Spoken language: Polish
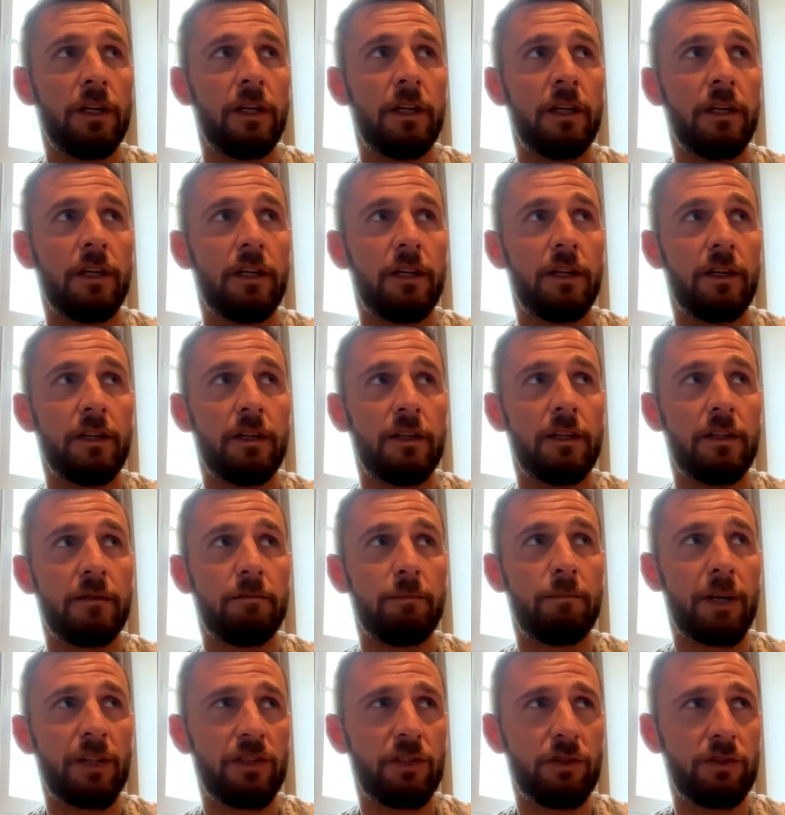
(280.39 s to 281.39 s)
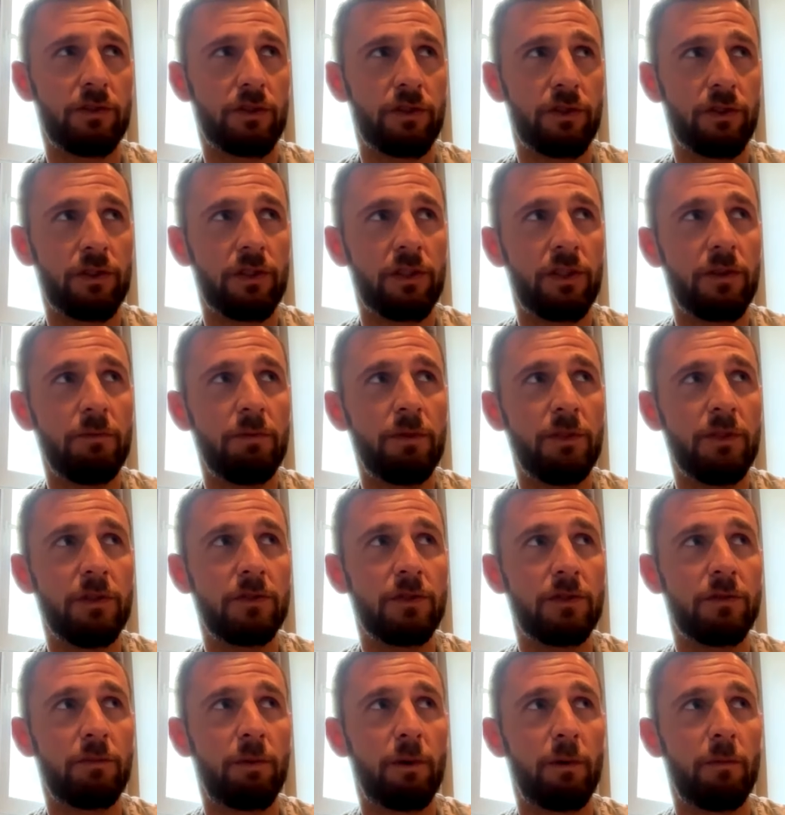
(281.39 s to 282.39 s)
E, bardziej od strony
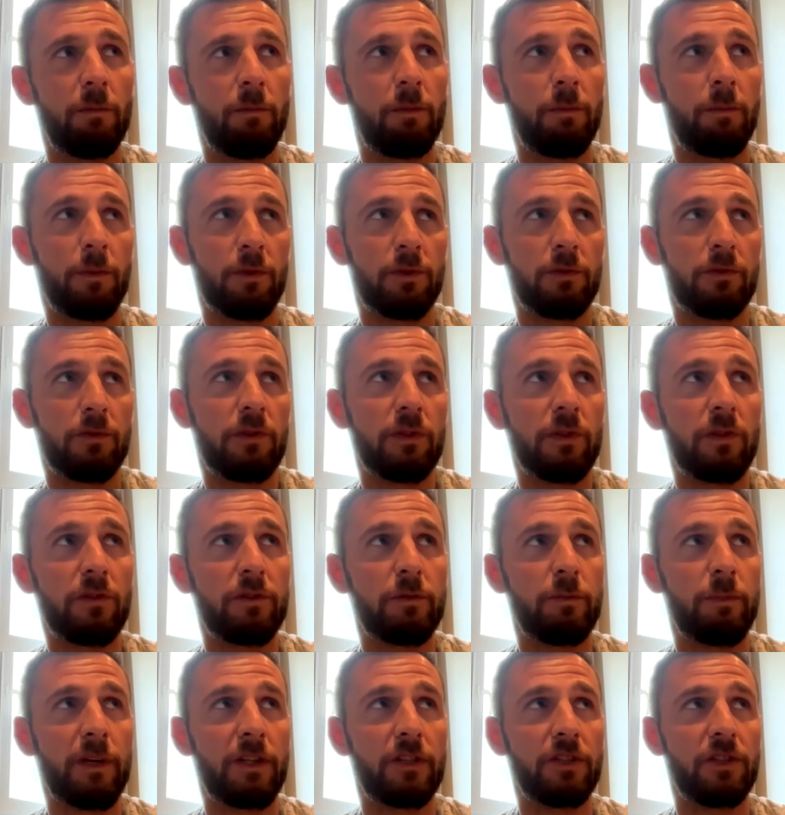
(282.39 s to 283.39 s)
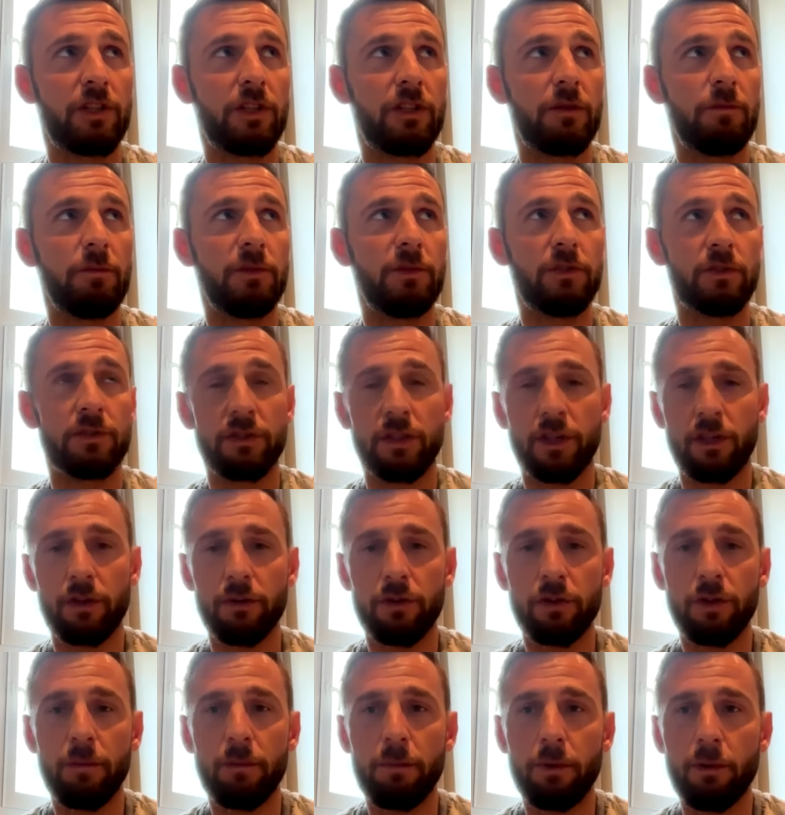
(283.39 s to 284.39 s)
kibiców, bo po prostu tego wsparcia kibicowskiego
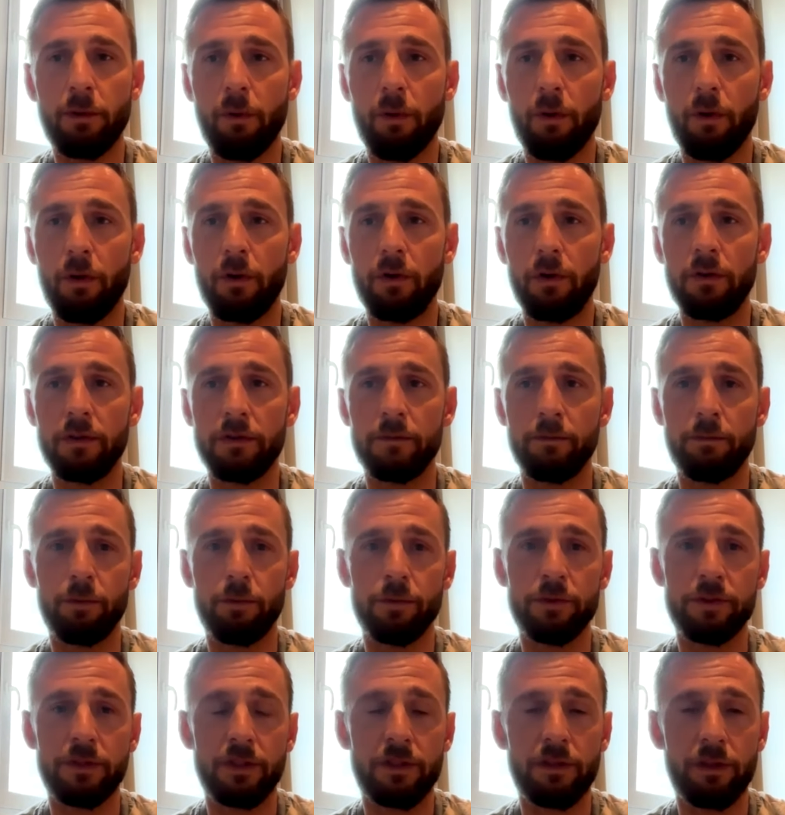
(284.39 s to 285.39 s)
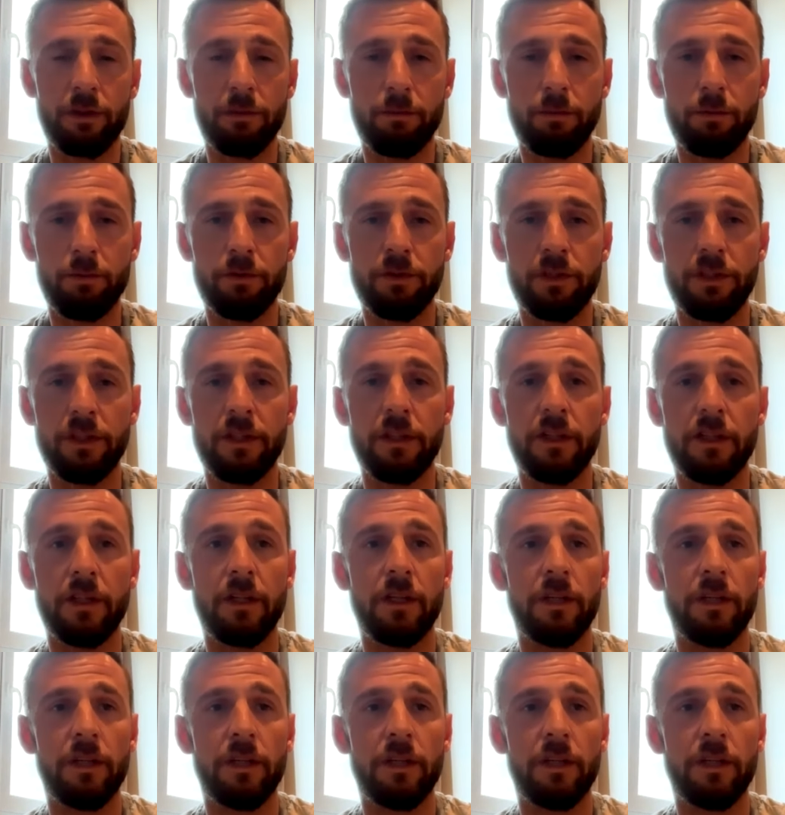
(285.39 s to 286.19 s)
nie było, puste trybuny.